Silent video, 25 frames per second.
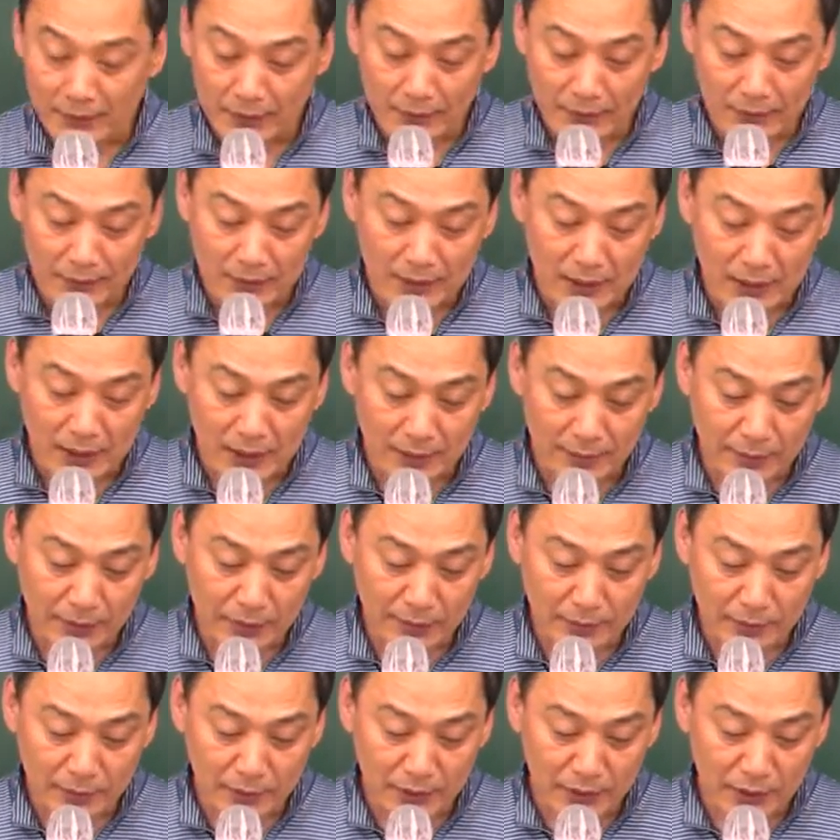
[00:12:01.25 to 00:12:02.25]

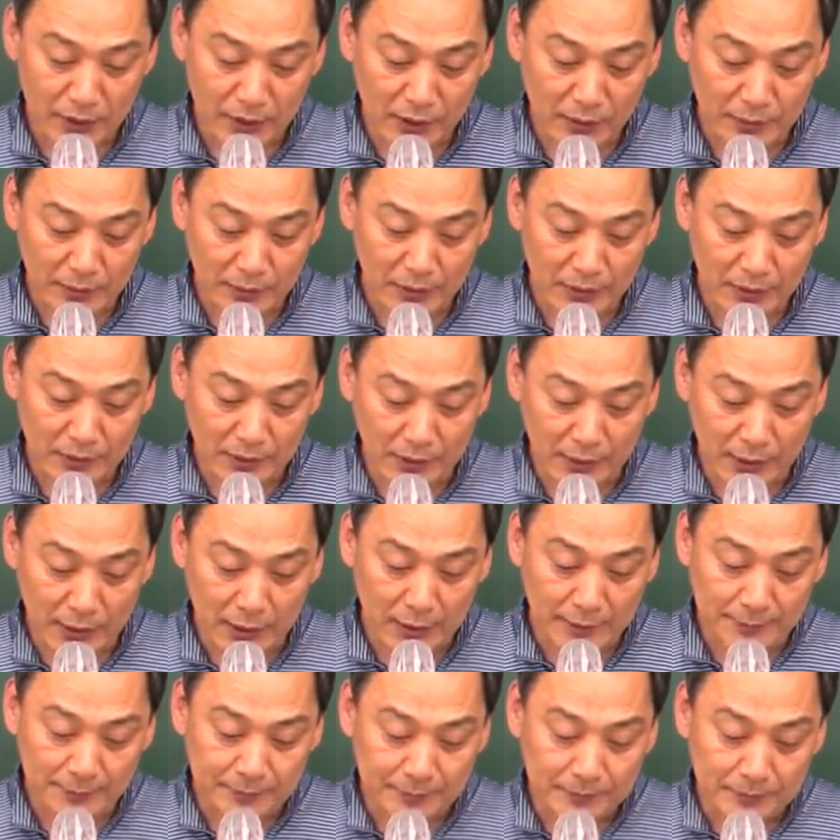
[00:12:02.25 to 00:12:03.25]
4번은 묻는 게
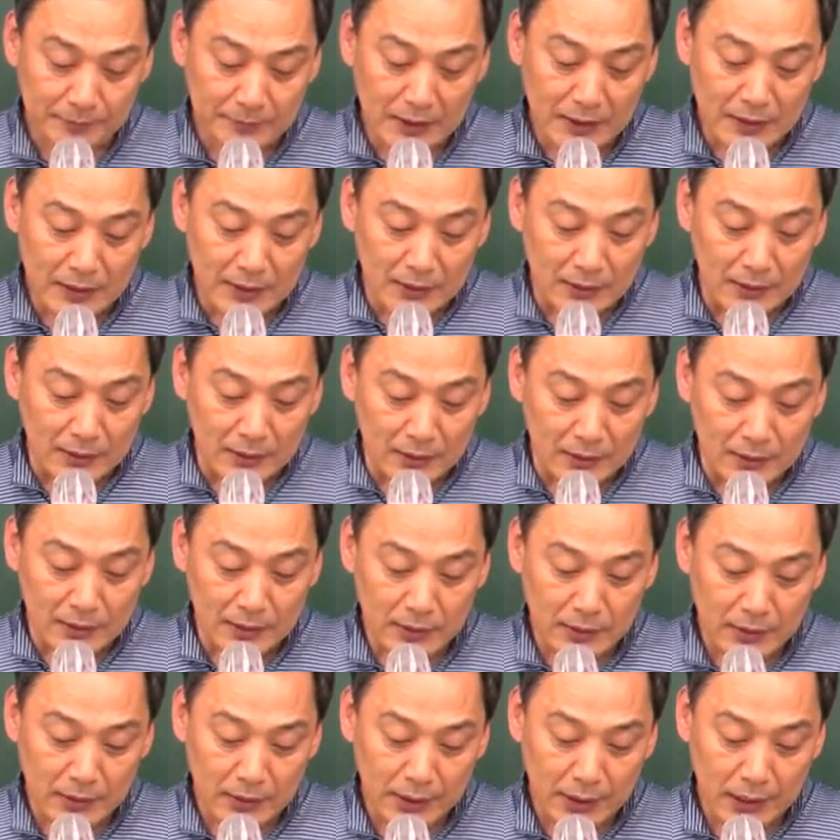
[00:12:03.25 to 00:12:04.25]
보니까
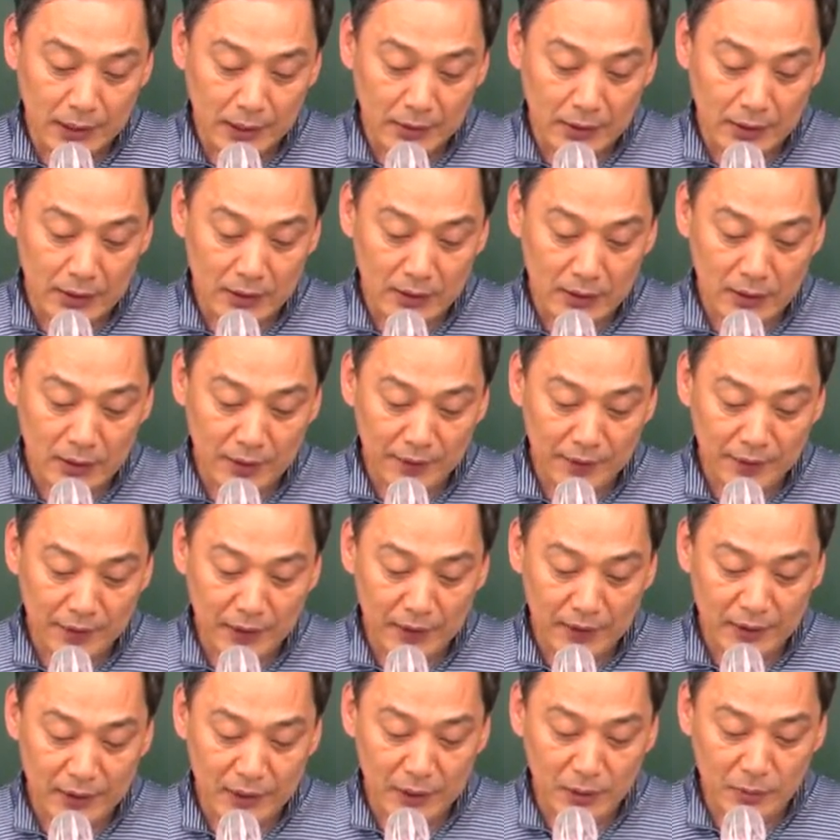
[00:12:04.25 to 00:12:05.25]
거래에
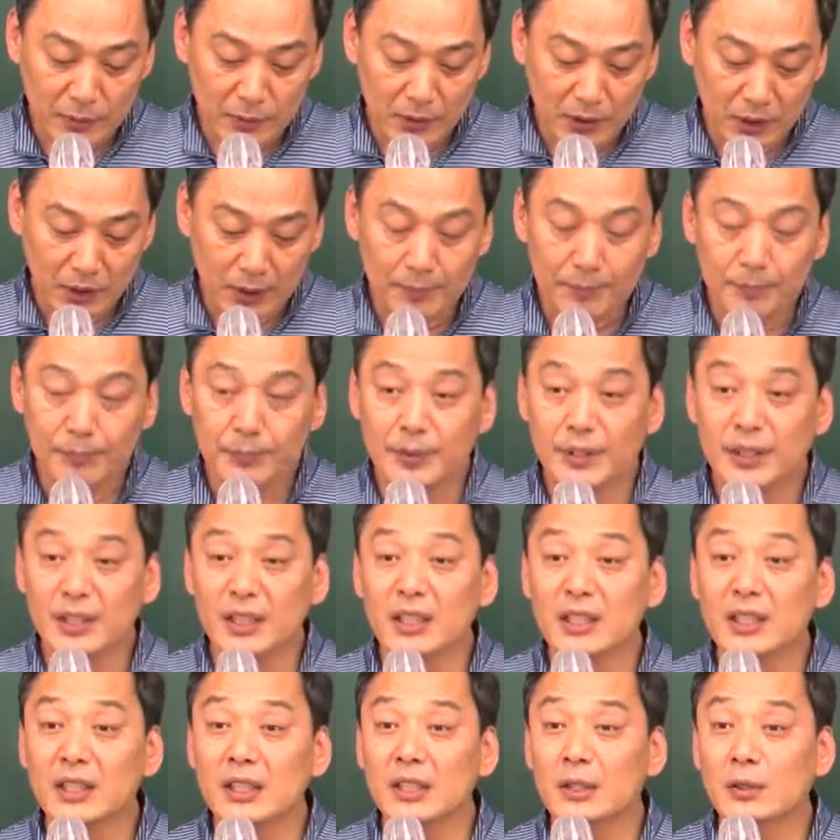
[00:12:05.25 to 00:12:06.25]
관련된 정보가
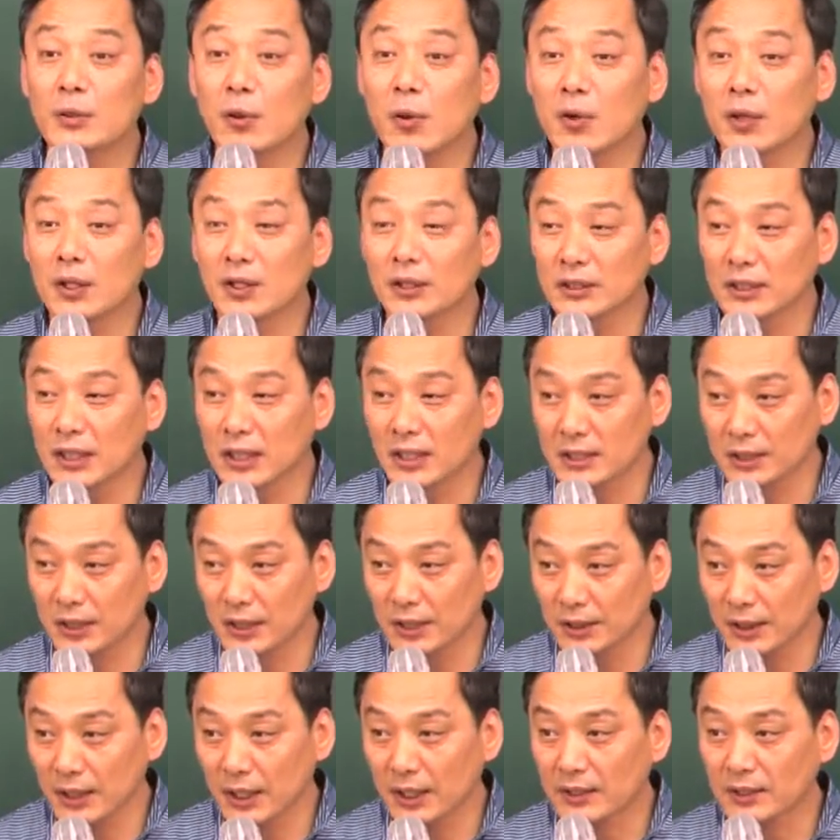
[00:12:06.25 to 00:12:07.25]

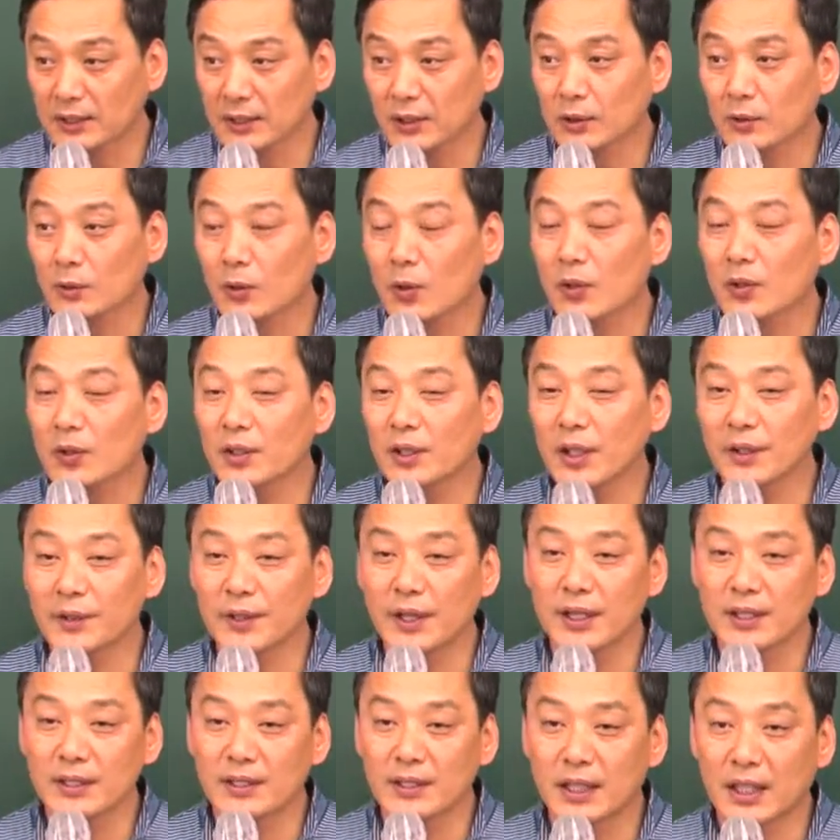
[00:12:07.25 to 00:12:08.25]
비공개적이다. 즉
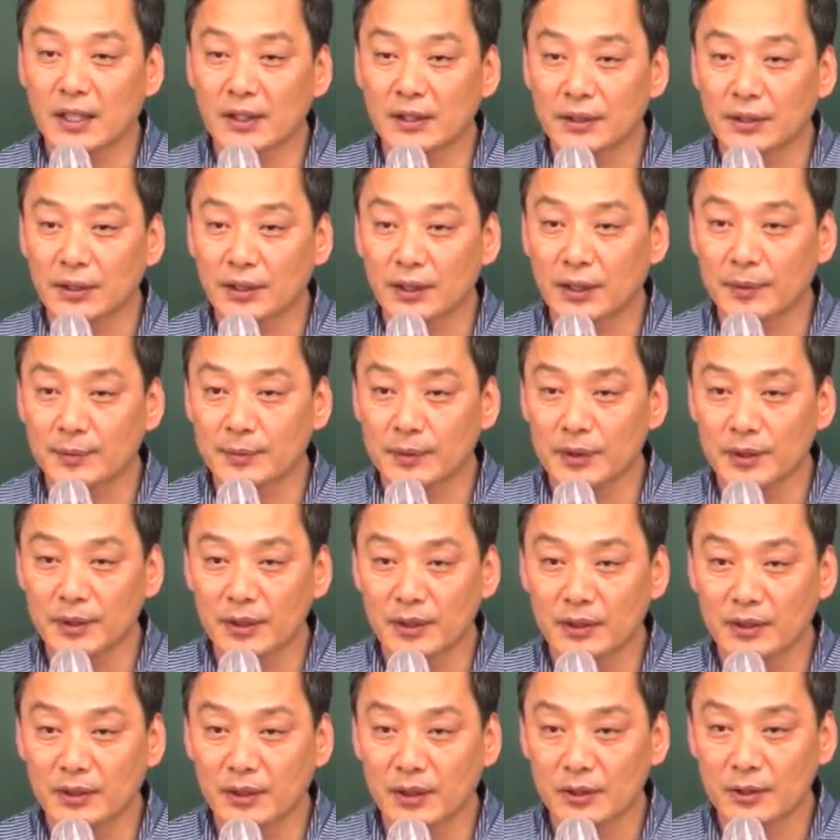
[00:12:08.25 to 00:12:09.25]
공개되어 있지 않더라
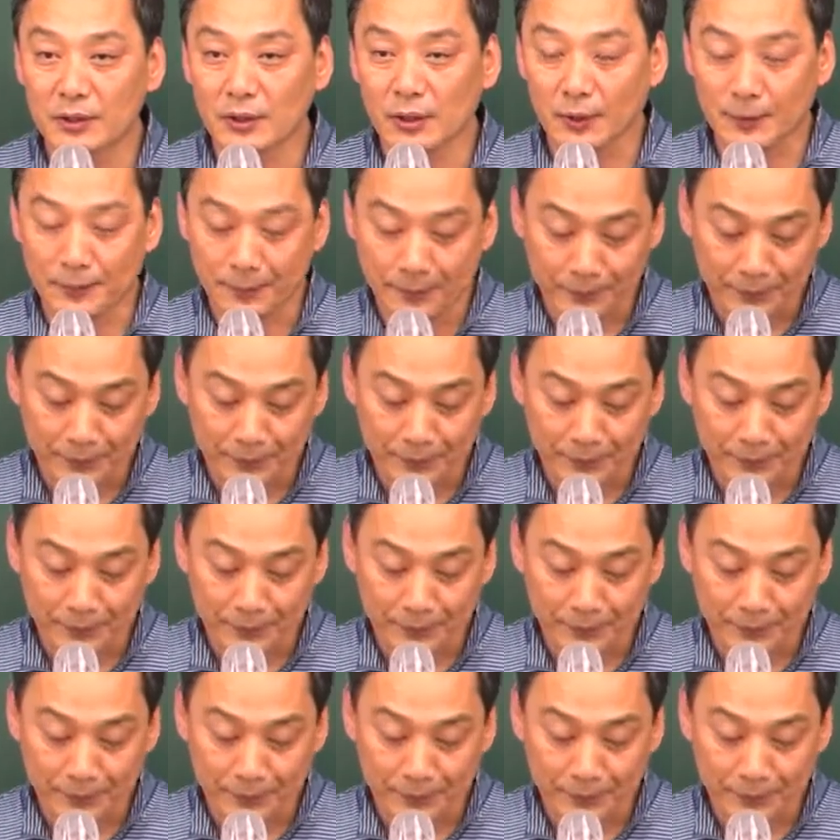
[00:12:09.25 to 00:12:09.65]
묻는 거죠.